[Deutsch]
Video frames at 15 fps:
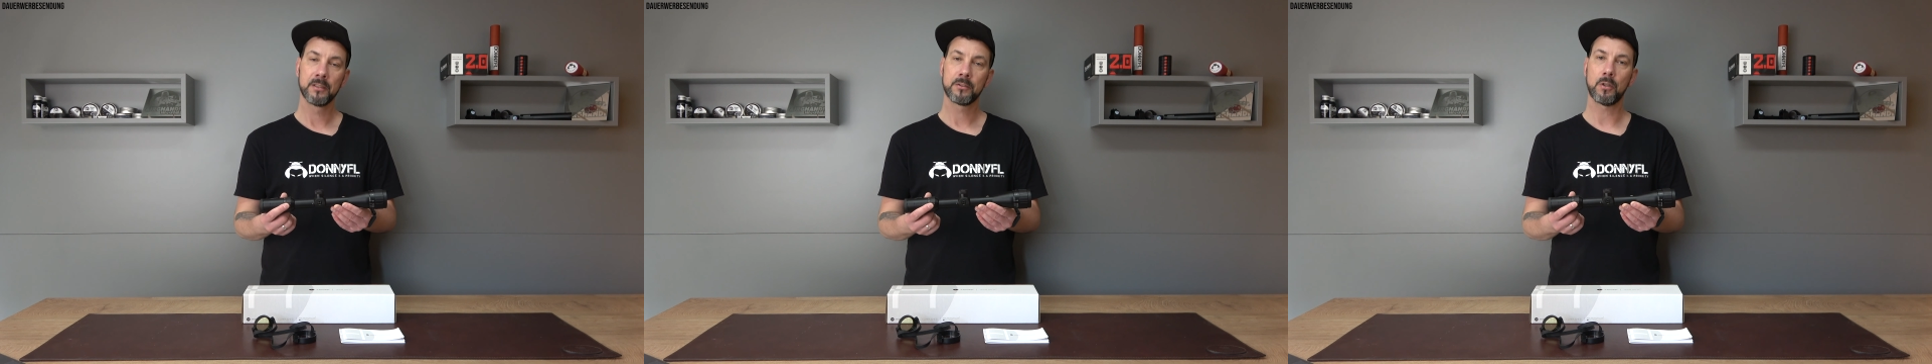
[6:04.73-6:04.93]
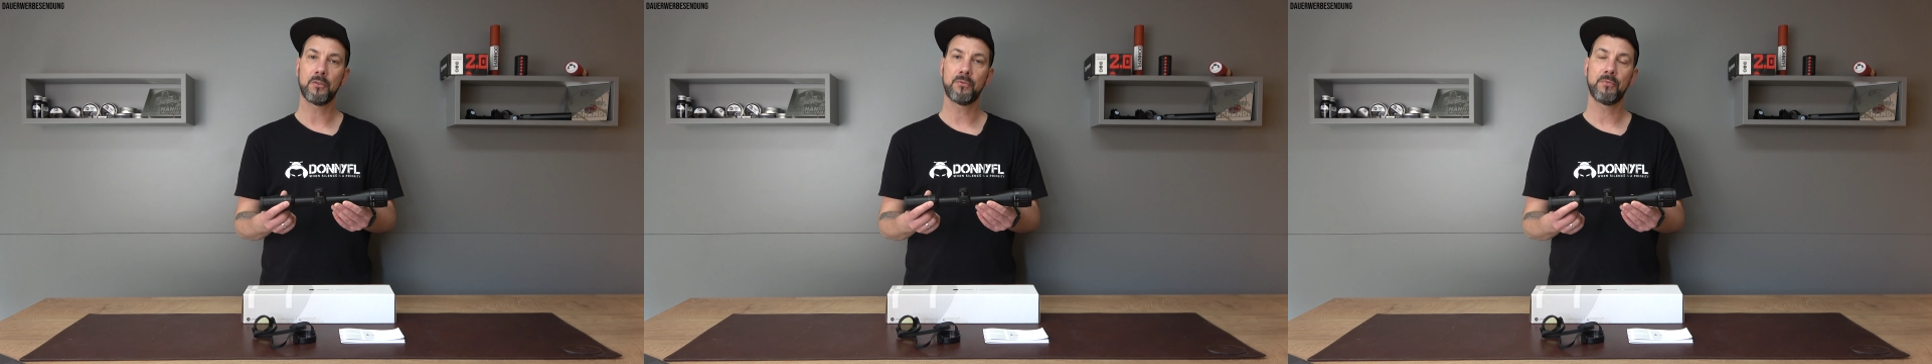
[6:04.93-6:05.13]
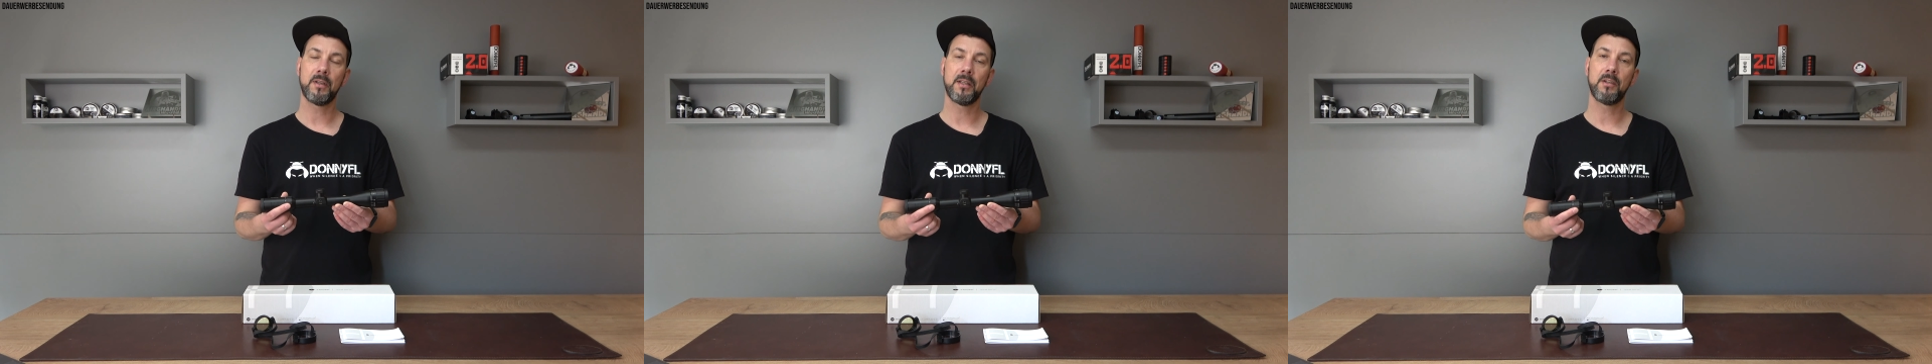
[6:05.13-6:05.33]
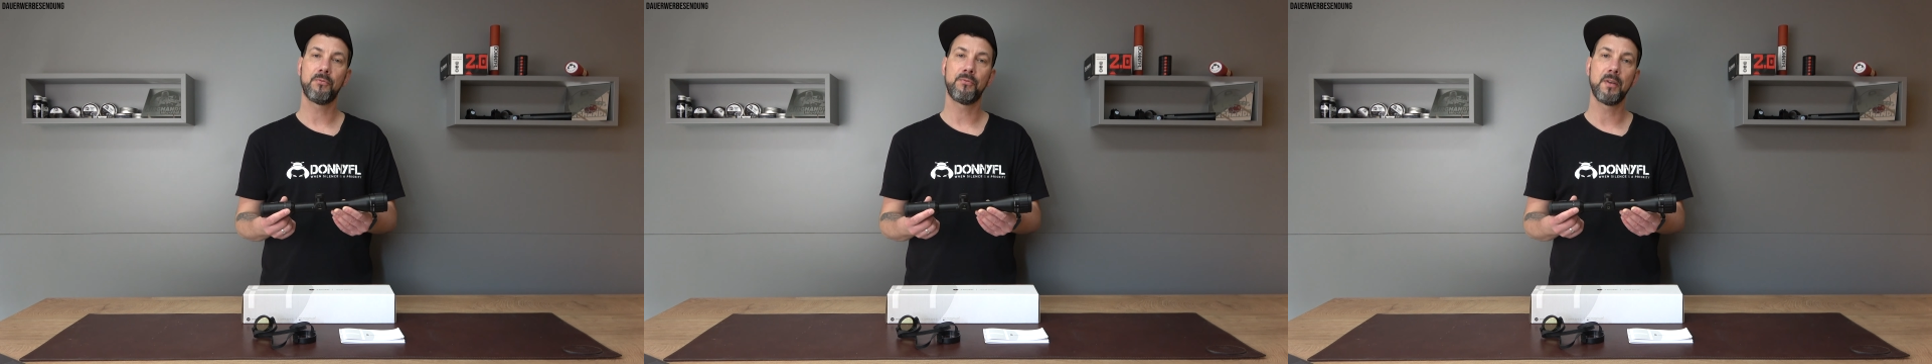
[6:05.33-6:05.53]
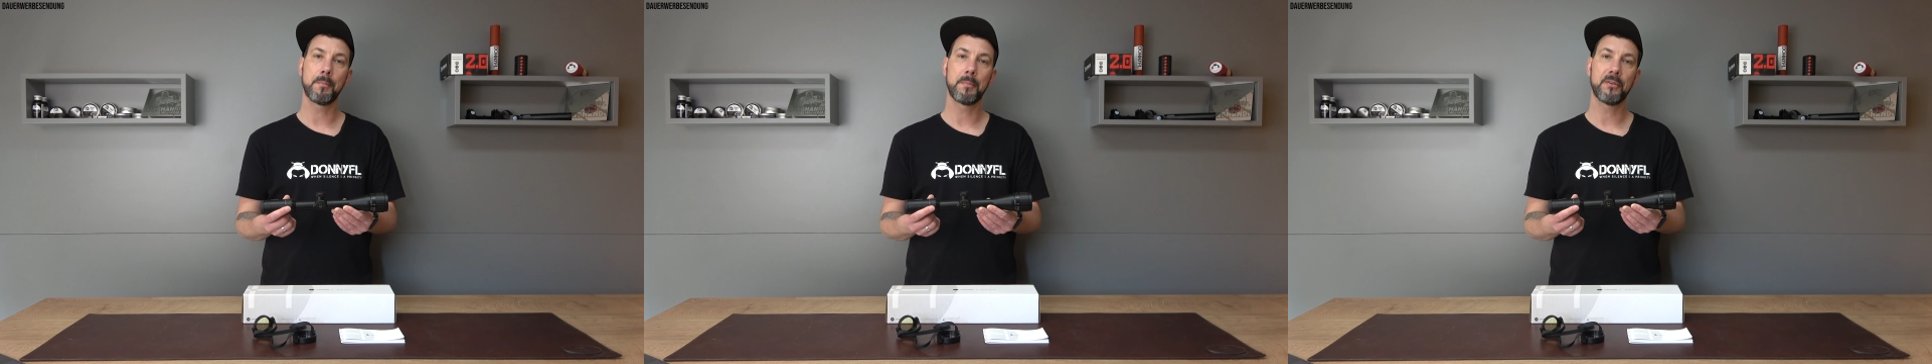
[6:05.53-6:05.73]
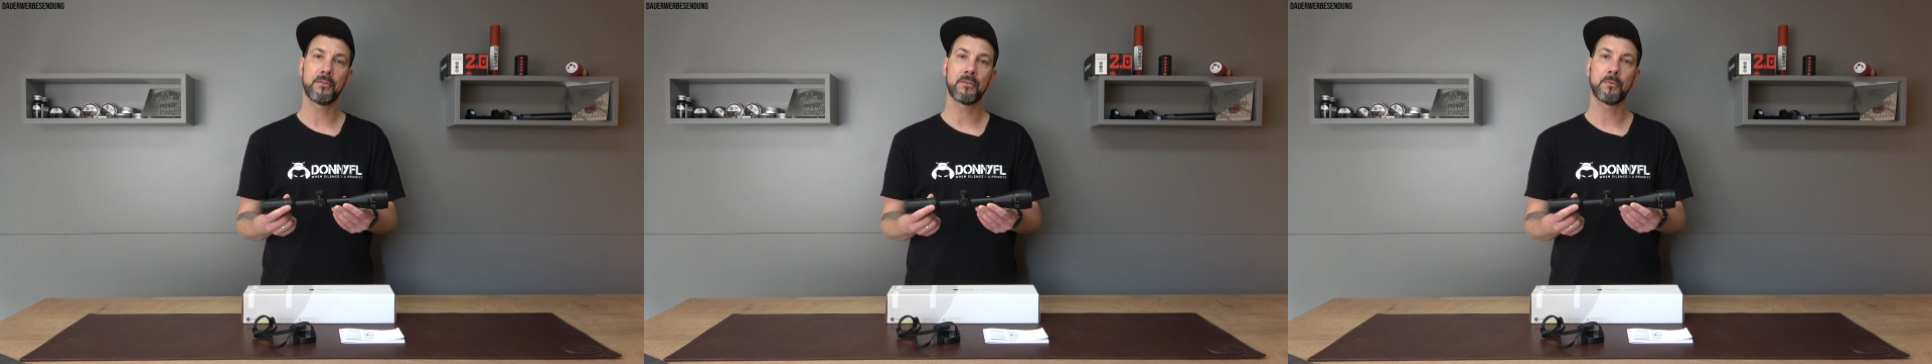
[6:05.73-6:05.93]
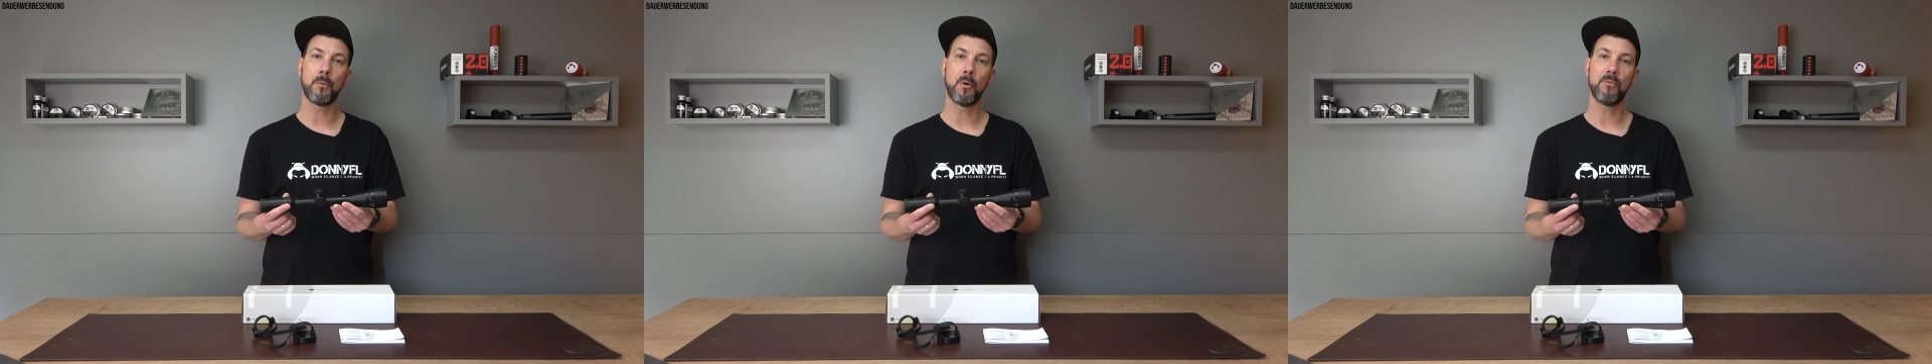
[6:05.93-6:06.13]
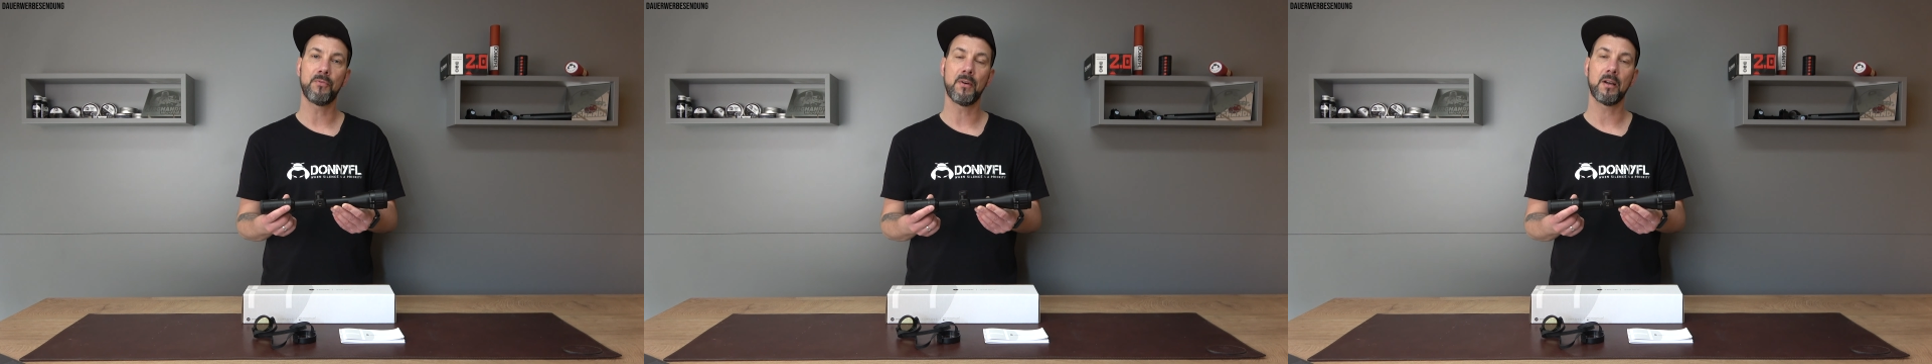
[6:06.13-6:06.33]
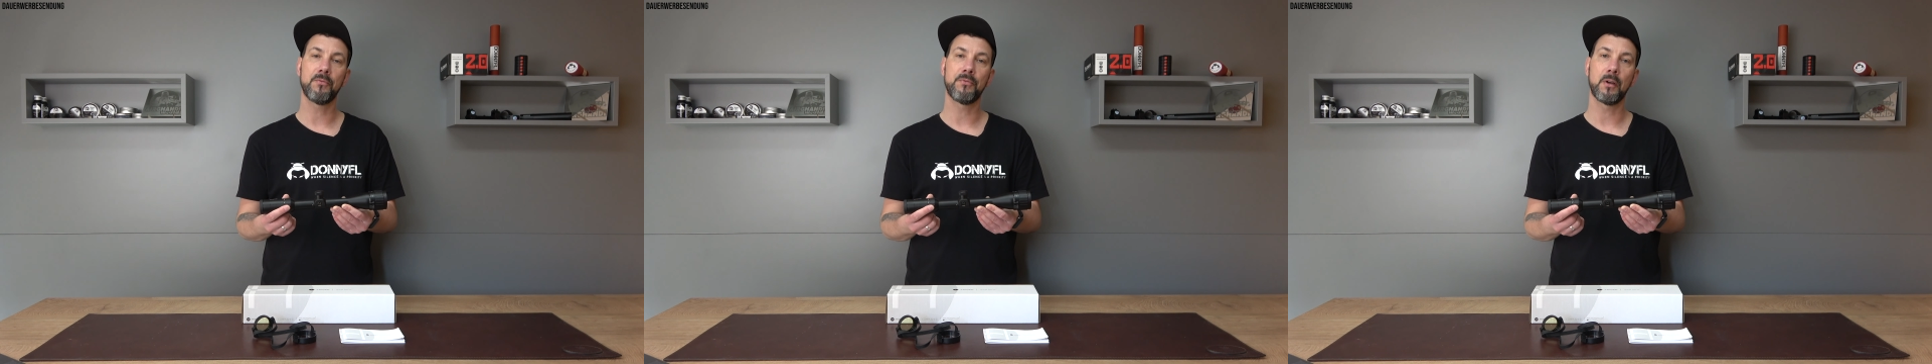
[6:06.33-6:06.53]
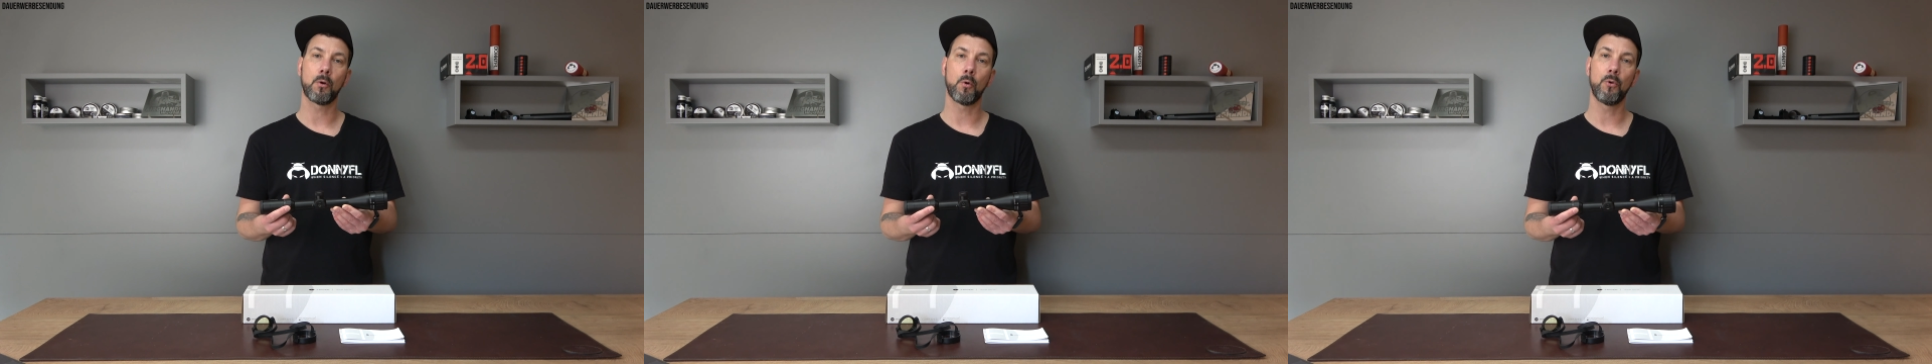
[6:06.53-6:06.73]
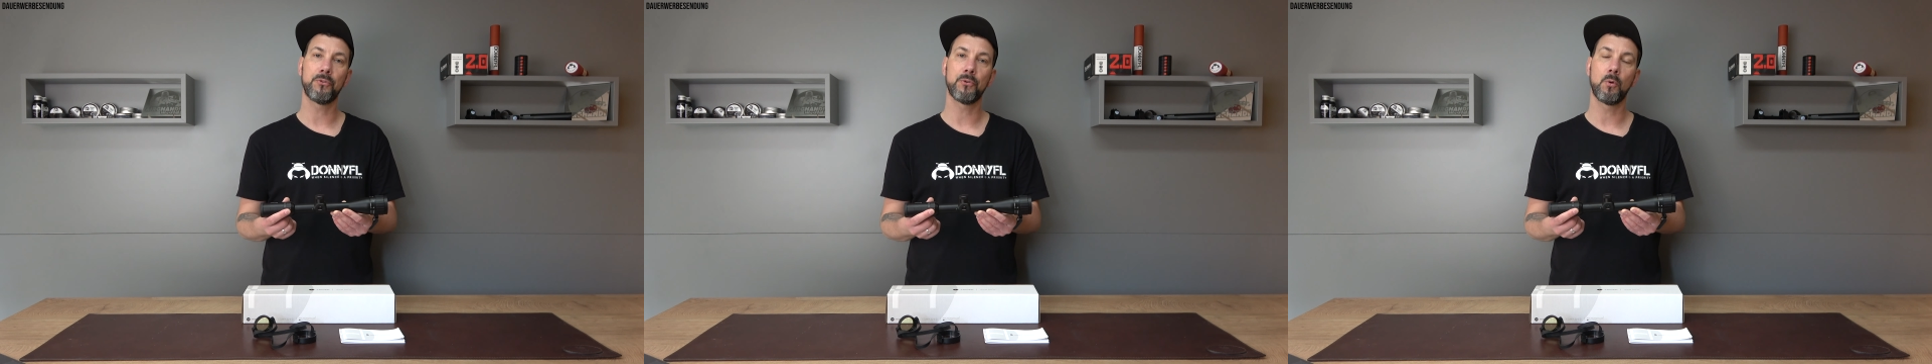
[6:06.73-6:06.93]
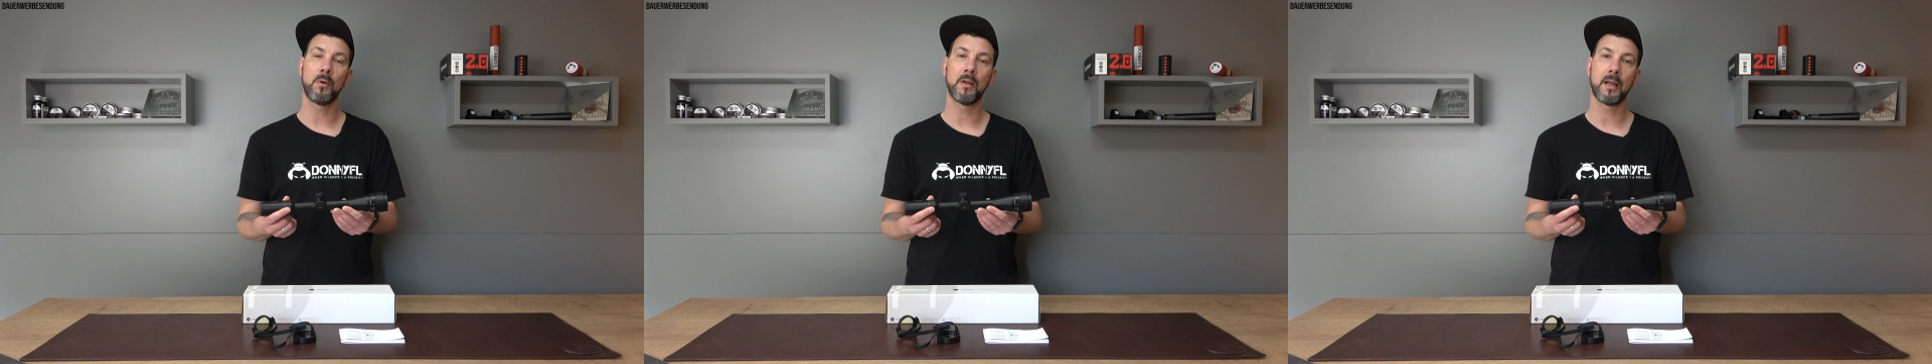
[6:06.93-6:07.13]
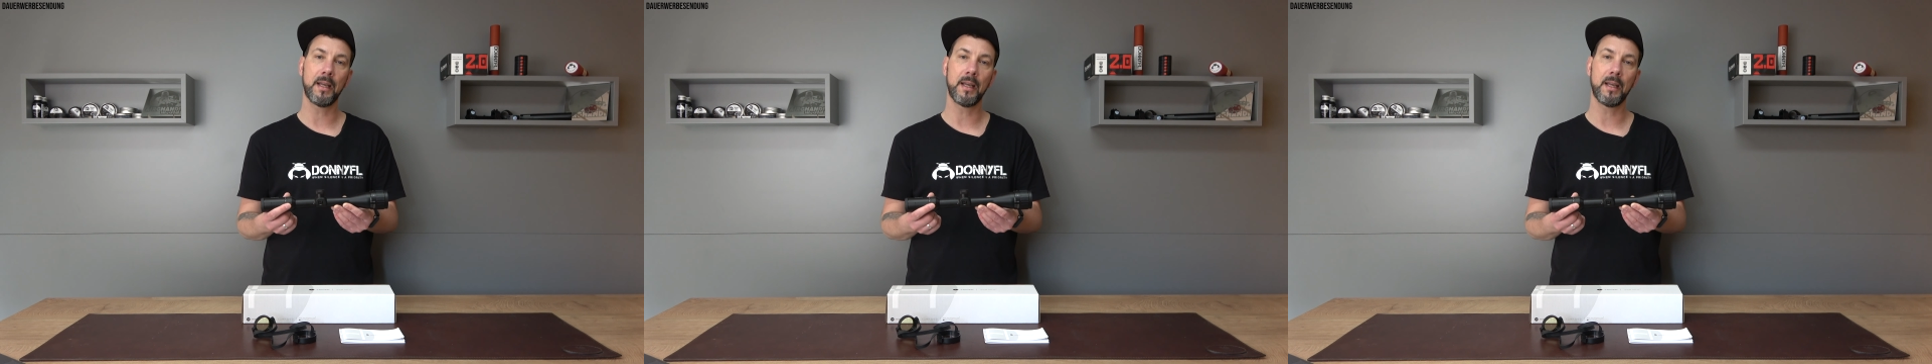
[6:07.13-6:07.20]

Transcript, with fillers: Sonst finde ich die 4 bis 12-fache Vergrößerung